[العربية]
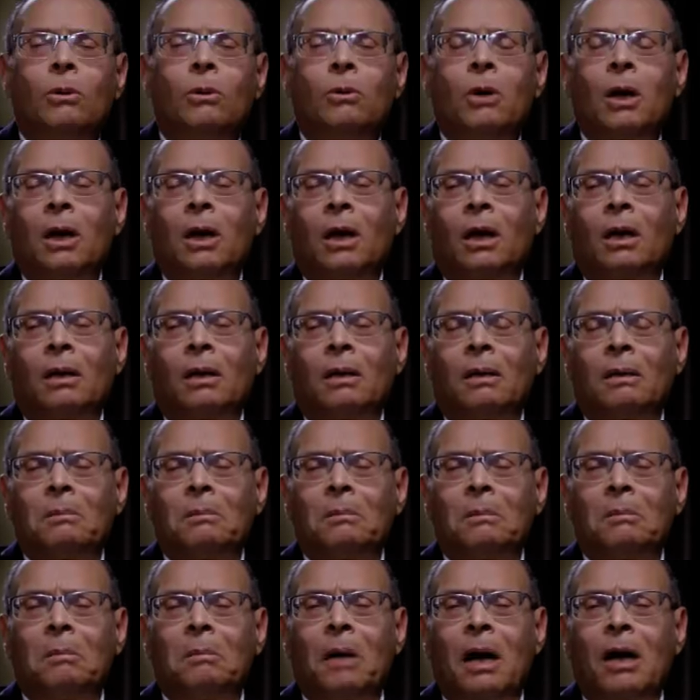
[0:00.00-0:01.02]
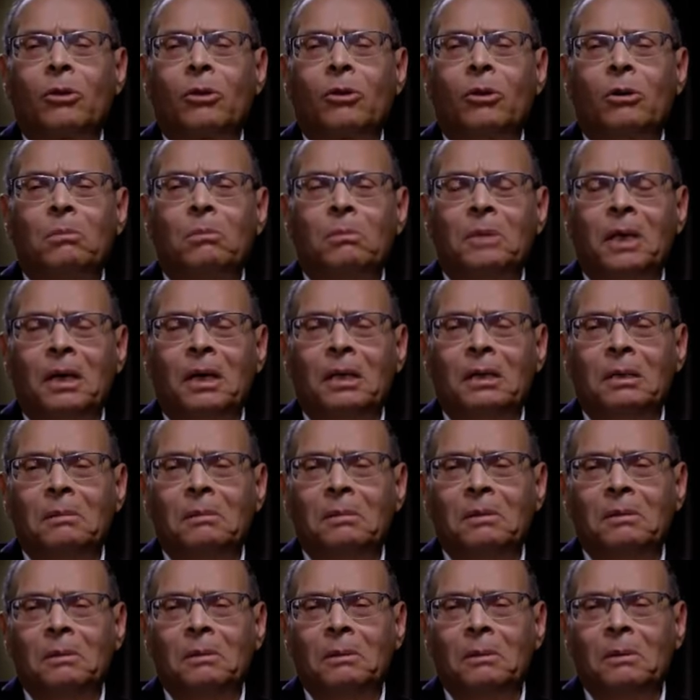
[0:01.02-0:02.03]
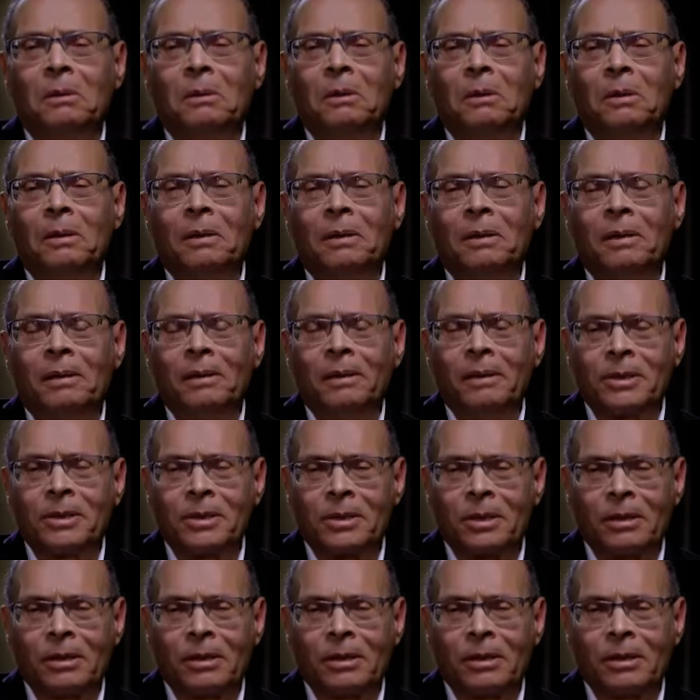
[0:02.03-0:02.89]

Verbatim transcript: هو وقع بعضهم يعني آه،